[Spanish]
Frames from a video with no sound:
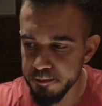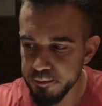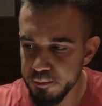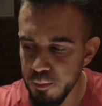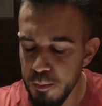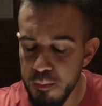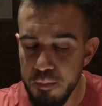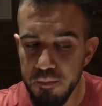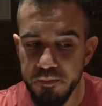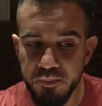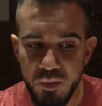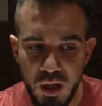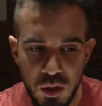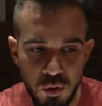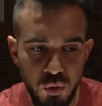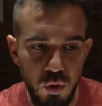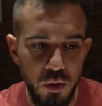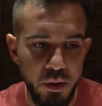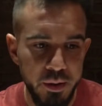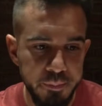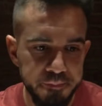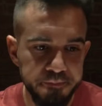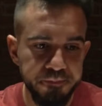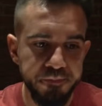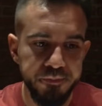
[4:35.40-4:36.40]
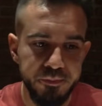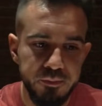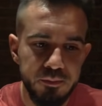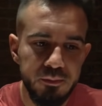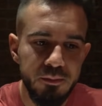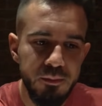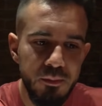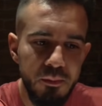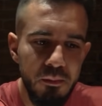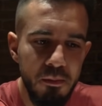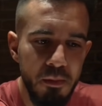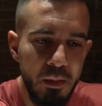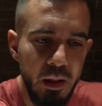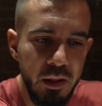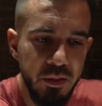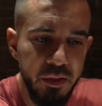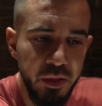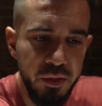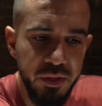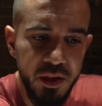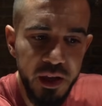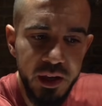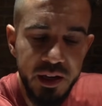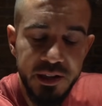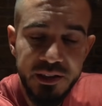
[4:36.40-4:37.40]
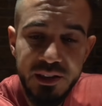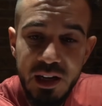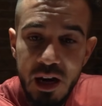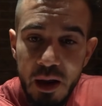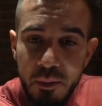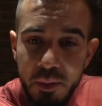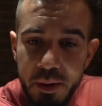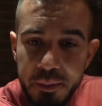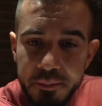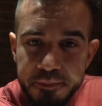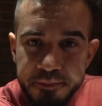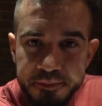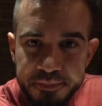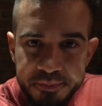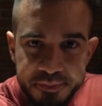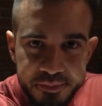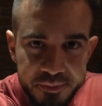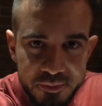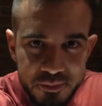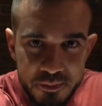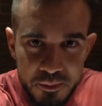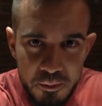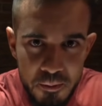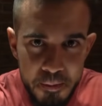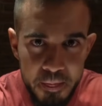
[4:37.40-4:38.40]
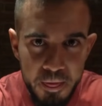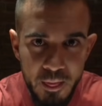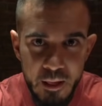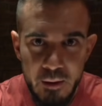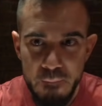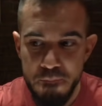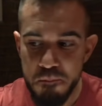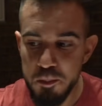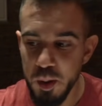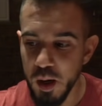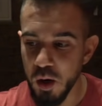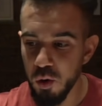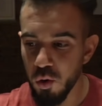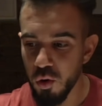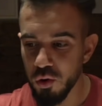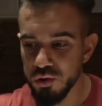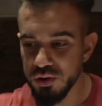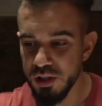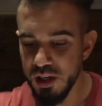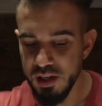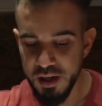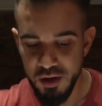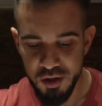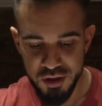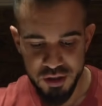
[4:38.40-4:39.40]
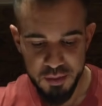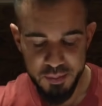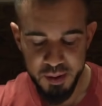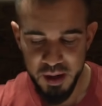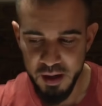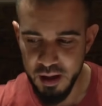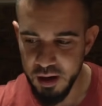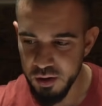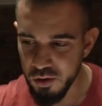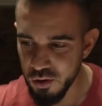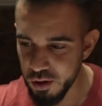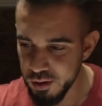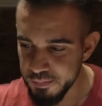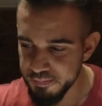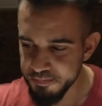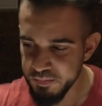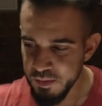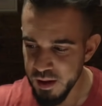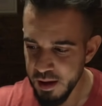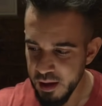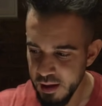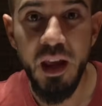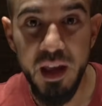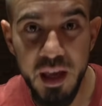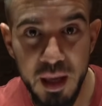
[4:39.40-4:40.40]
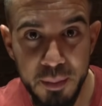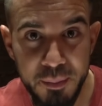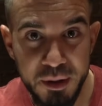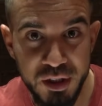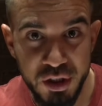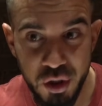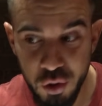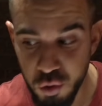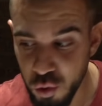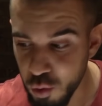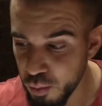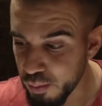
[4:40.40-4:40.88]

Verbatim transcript: Mmm, qué suave. Dicen que es clave para un cóctel que no sepa nada de alcohol y misión